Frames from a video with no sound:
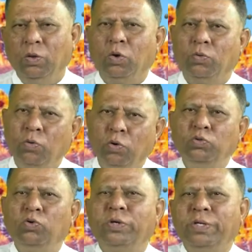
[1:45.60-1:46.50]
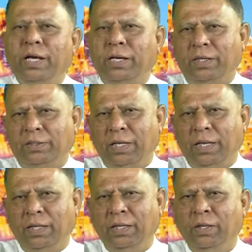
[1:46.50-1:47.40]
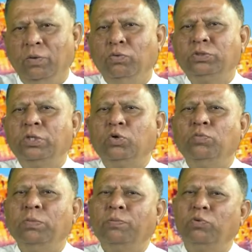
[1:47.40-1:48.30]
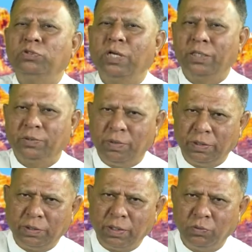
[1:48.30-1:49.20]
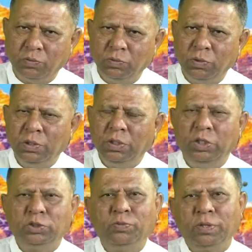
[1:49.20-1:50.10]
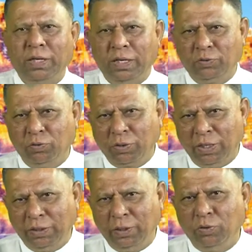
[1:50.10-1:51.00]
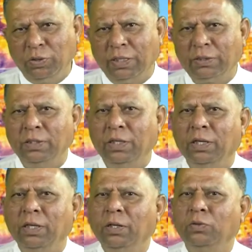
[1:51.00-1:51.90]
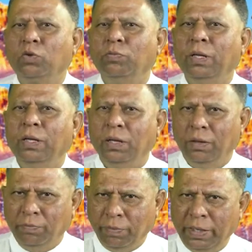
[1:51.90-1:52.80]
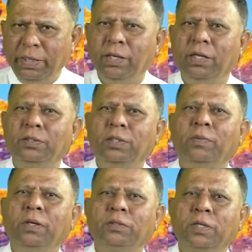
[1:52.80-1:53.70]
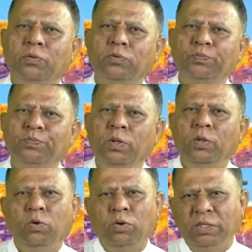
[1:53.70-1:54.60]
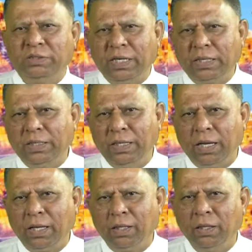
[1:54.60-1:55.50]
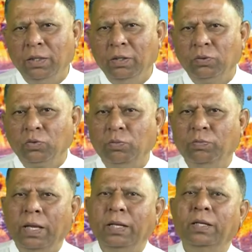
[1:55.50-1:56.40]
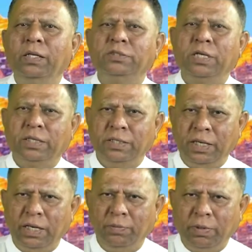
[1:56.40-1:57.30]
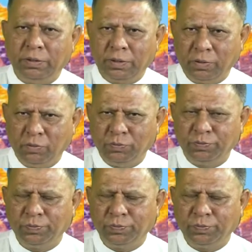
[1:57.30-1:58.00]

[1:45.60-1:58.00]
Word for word: और वो जो क्रिया करता है उसी को मैं पुरुषार्थ मानता हूं इसमें गलत हो गलती हो जाती है तो मैं मेरी गलती मानता हूं और अच्छा किया है तो मैंने अच्छा किया है मानता हूं